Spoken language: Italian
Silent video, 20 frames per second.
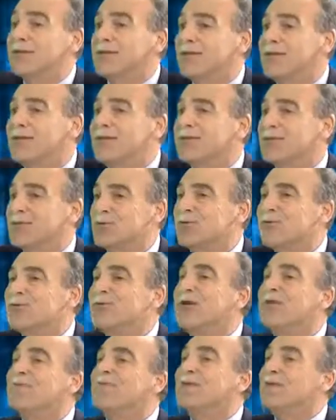del sud,
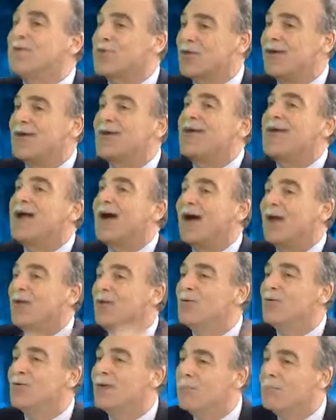che invece
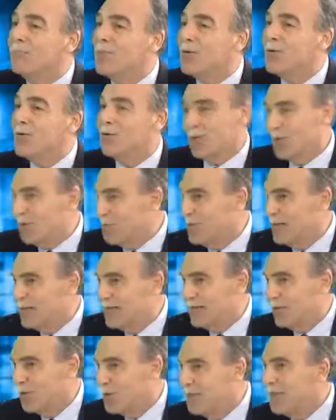hanno un rapporto,
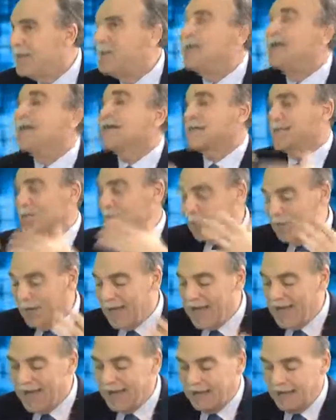come, come dire,
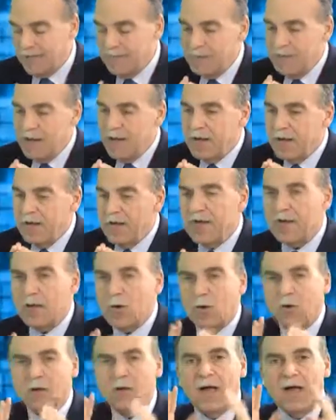solare.
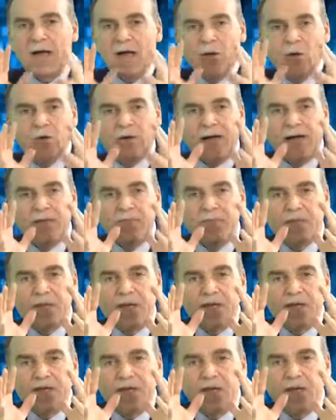Ecco, allora,
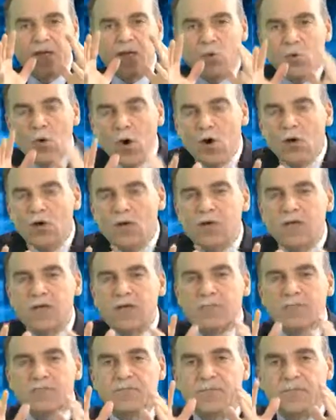i
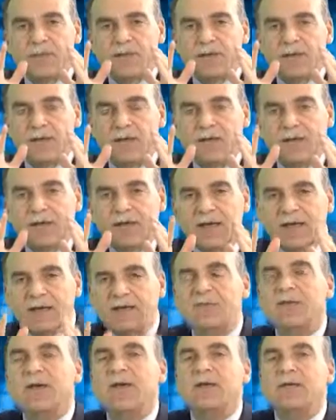luoghi eh, che
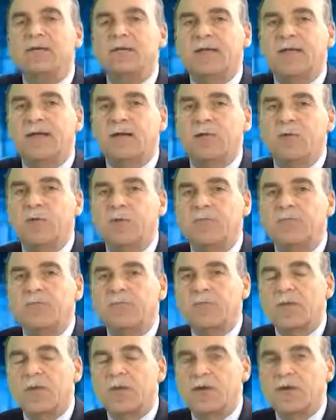diventano
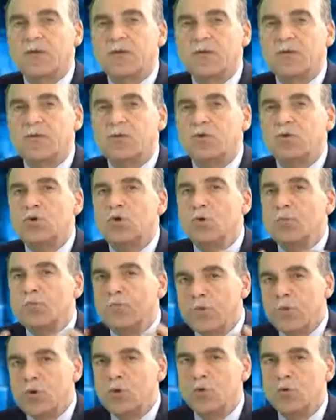eh, non
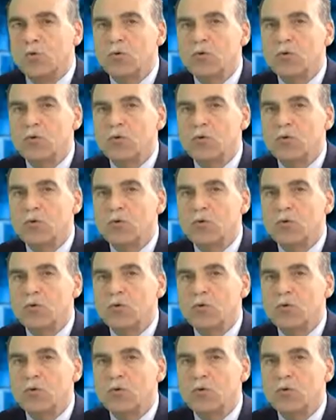più